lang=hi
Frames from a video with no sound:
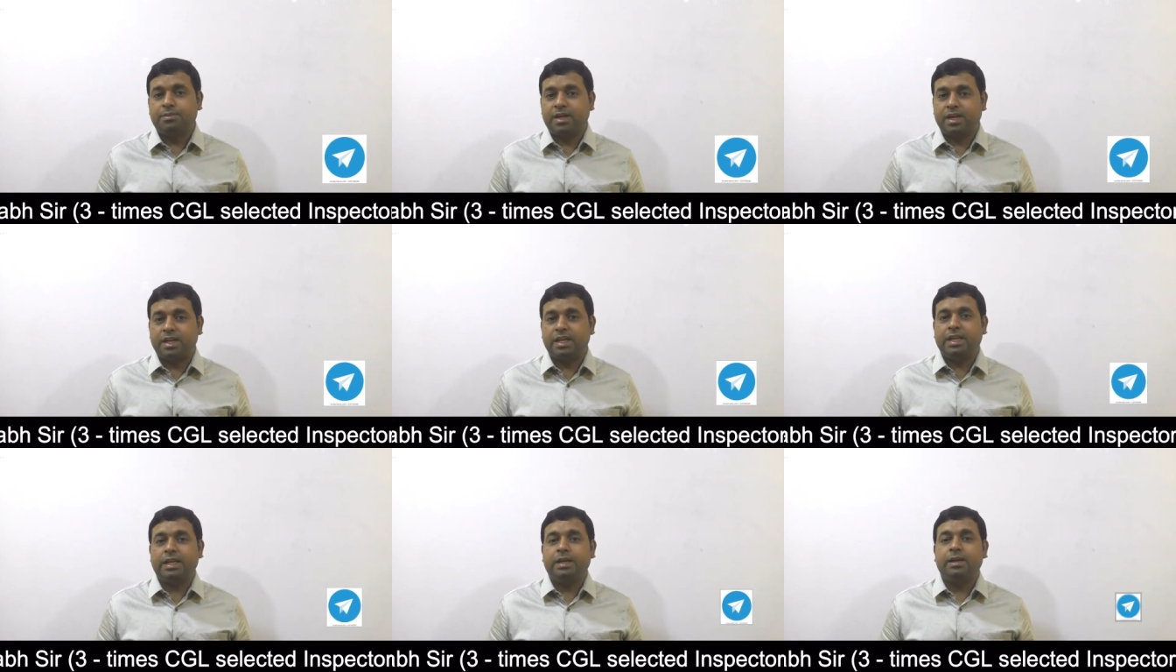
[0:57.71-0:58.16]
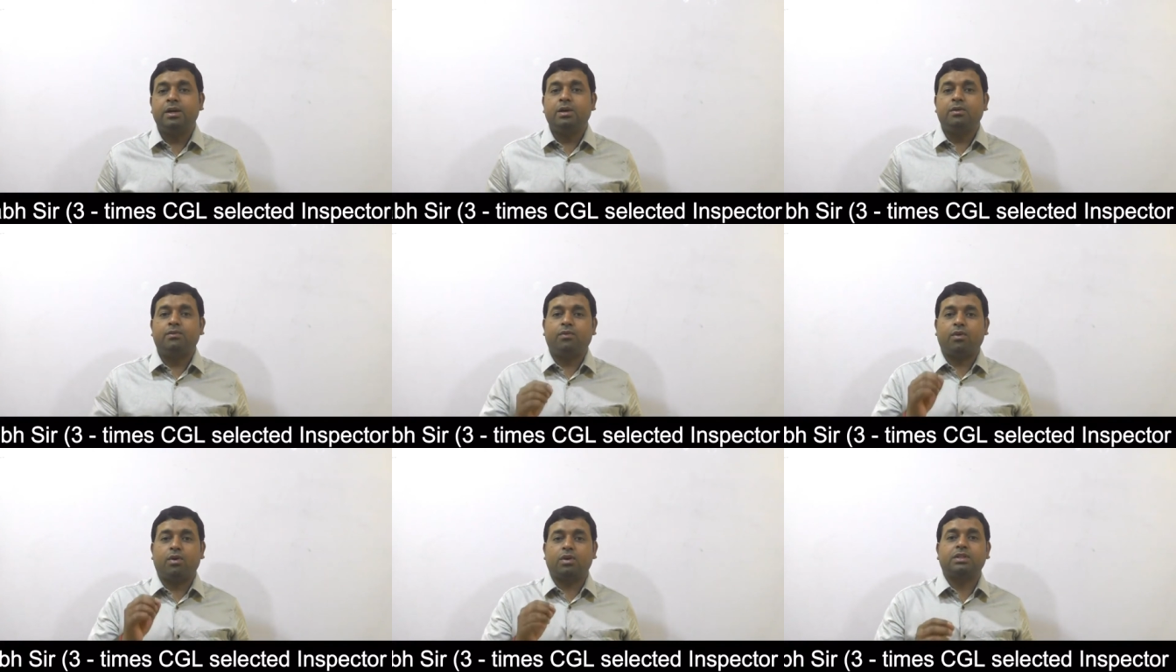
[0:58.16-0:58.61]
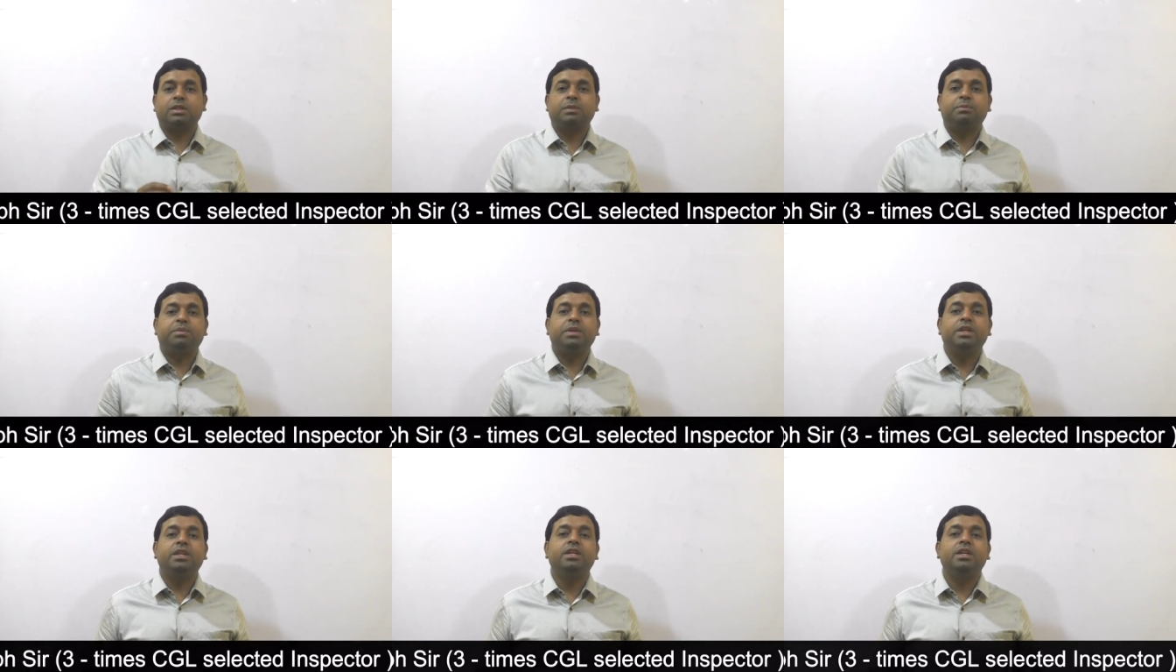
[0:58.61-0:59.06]
करें फॉर द
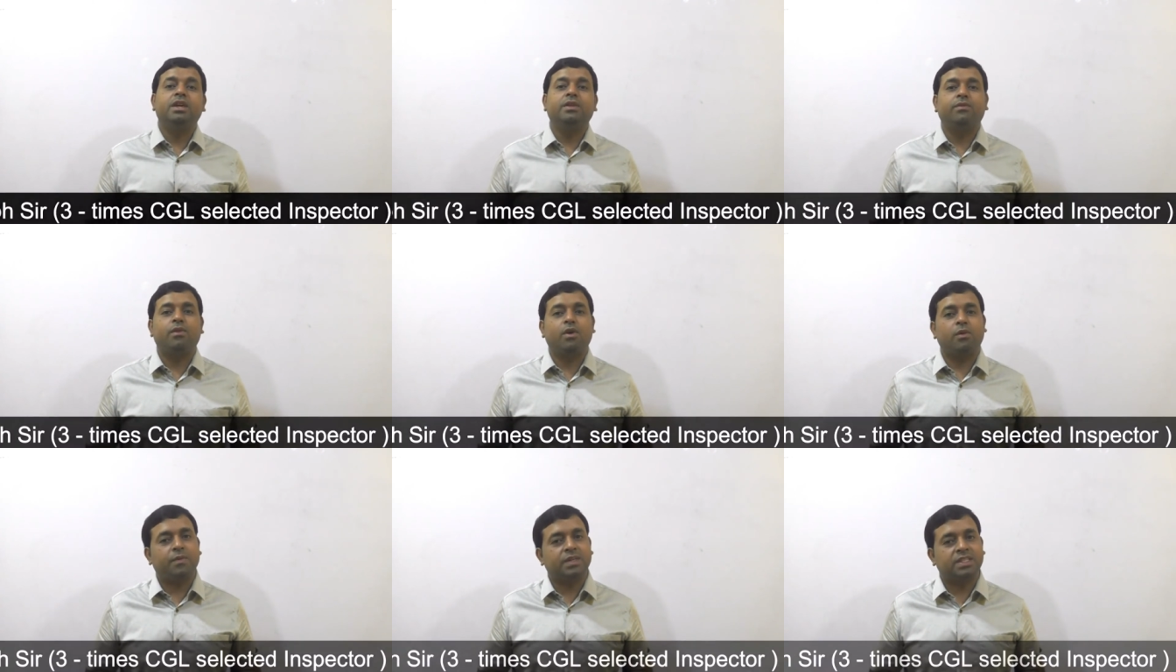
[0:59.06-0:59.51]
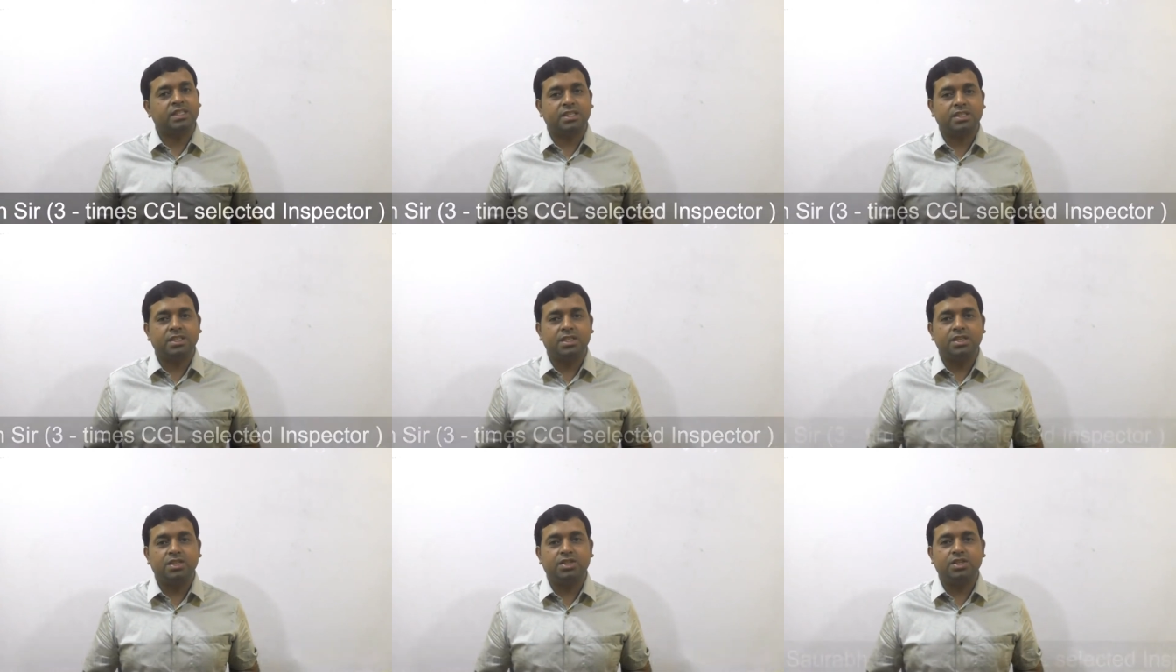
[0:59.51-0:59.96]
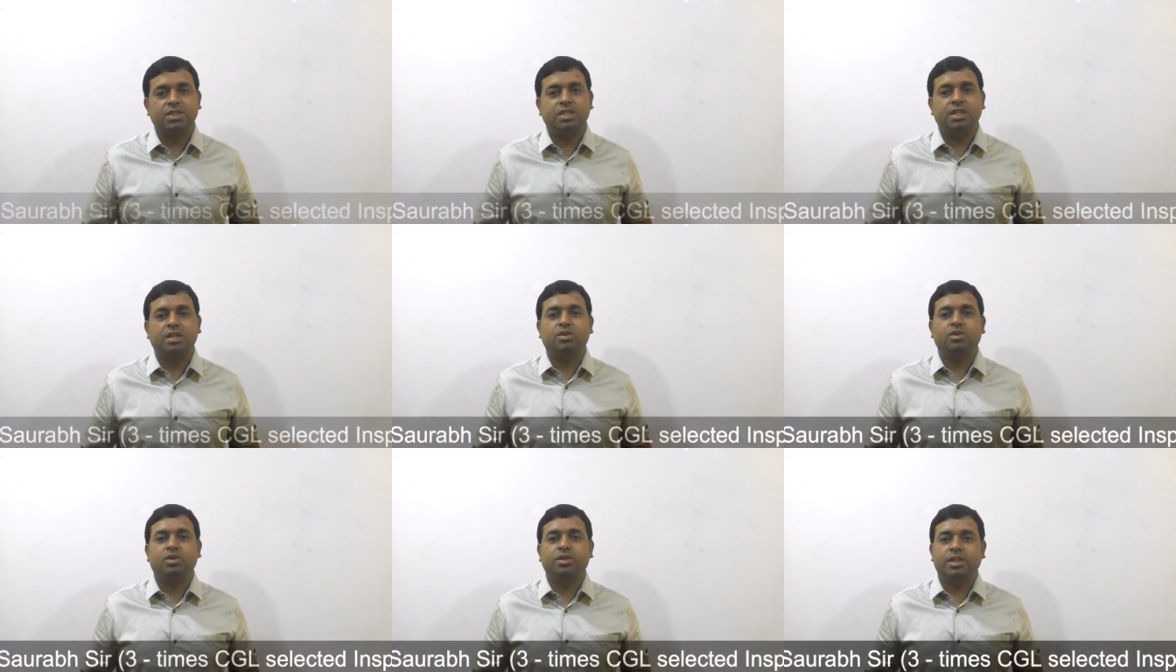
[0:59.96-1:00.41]
पीडीएफ ऑफ एस एसएससी
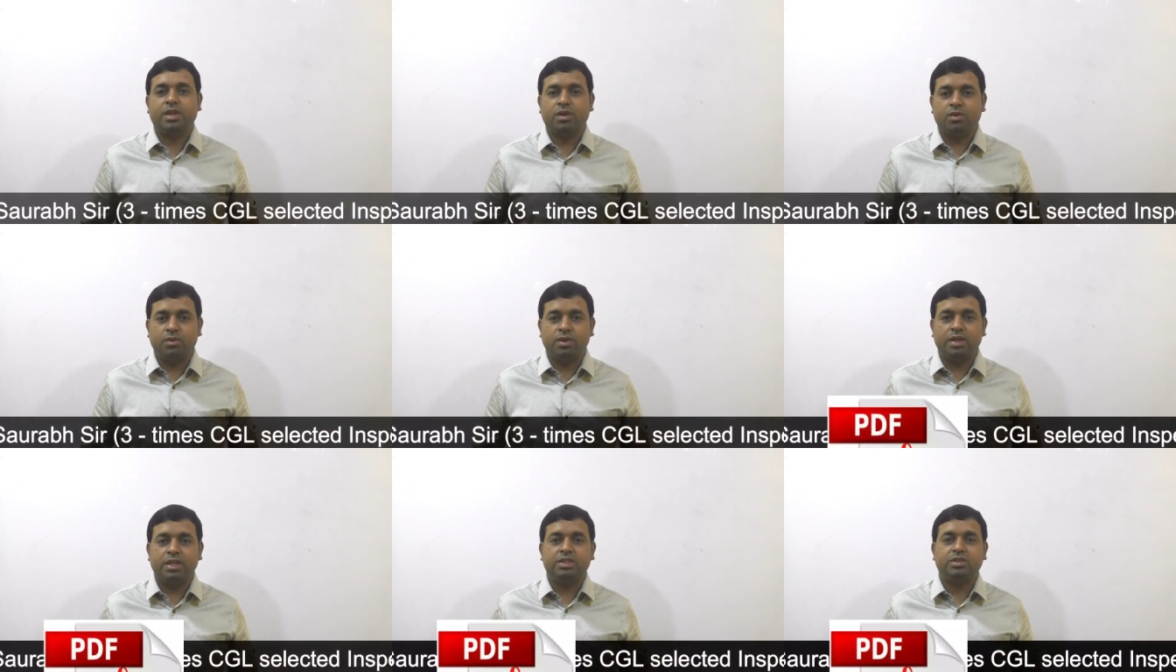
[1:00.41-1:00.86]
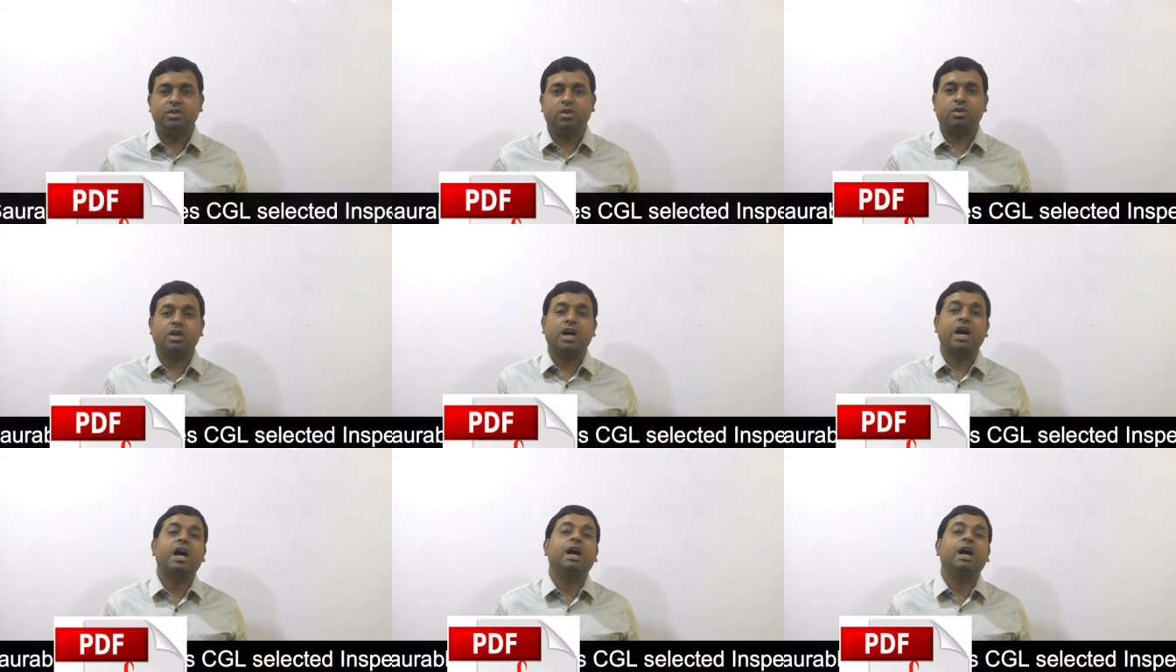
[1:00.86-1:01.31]
सीजीएल 2019 और